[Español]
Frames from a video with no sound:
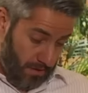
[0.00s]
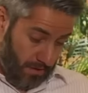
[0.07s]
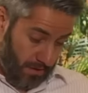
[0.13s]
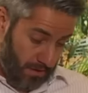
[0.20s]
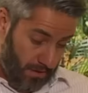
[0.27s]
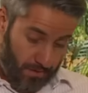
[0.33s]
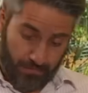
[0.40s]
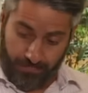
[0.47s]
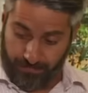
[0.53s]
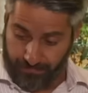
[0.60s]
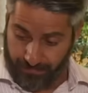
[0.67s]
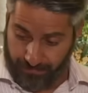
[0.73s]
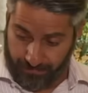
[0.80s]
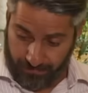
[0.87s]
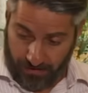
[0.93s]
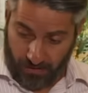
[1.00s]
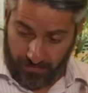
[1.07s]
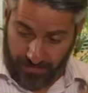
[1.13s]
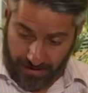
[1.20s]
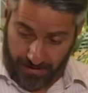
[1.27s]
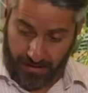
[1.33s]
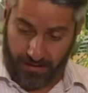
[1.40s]
Sí, pero
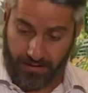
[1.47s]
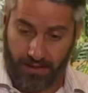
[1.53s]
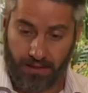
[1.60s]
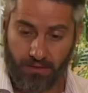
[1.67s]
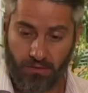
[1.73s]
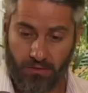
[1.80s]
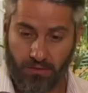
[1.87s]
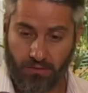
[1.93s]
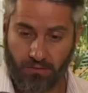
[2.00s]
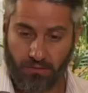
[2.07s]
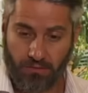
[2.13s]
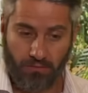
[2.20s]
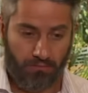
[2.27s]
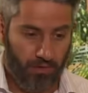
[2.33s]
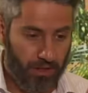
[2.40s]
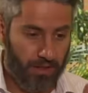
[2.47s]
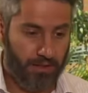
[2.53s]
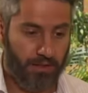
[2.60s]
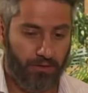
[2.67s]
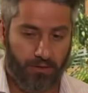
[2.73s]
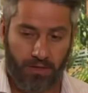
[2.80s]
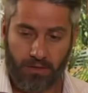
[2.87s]
mientras tanto, Voy a
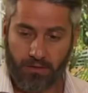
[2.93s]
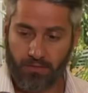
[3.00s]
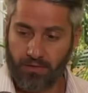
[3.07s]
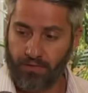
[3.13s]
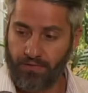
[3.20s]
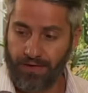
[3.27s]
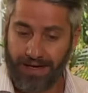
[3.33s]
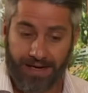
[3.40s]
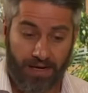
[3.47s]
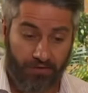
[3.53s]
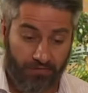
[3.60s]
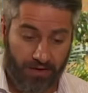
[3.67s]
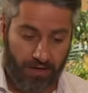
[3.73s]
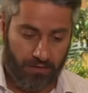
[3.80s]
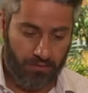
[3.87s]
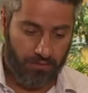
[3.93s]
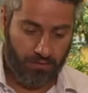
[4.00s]
desayunar como si fuera náufrago.